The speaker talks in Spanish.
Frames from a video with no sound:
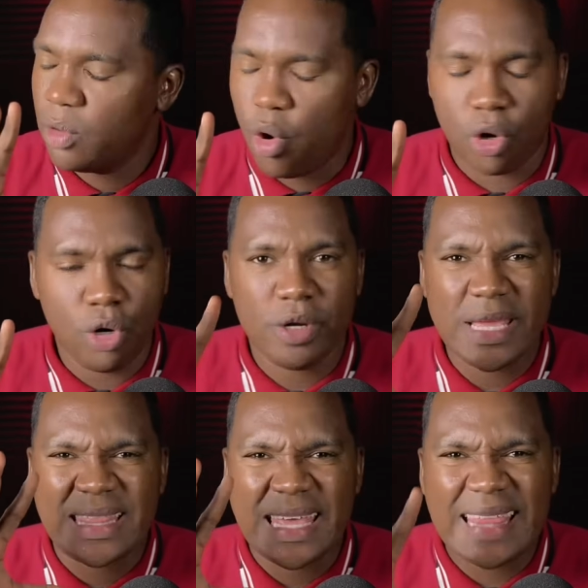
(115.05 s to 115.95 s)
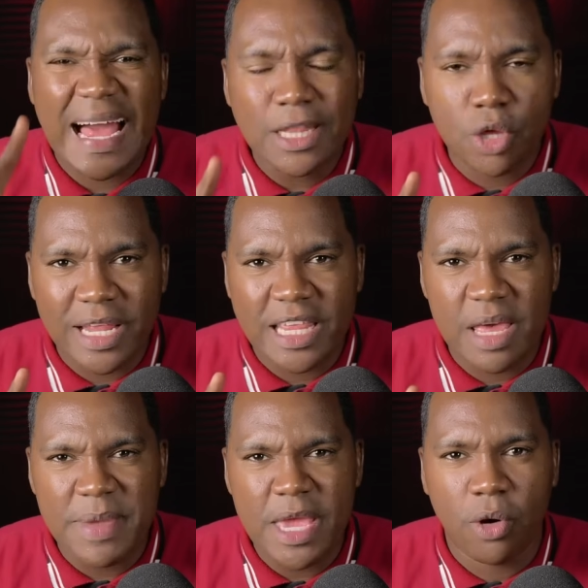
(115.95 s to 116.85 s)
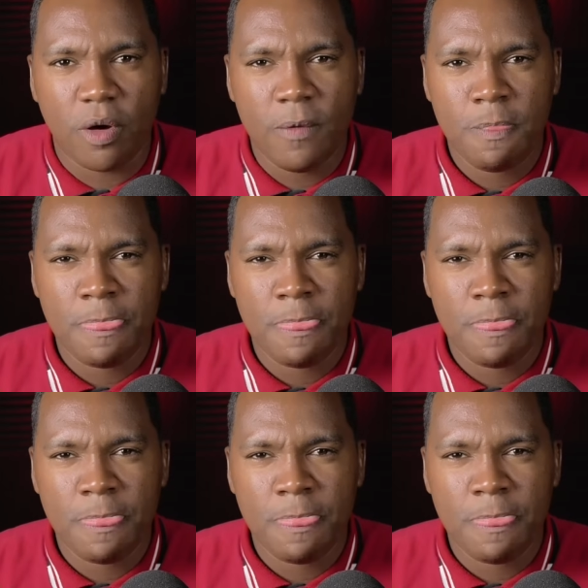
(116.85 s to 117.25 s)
Oh gloria, de dardo del enemigo.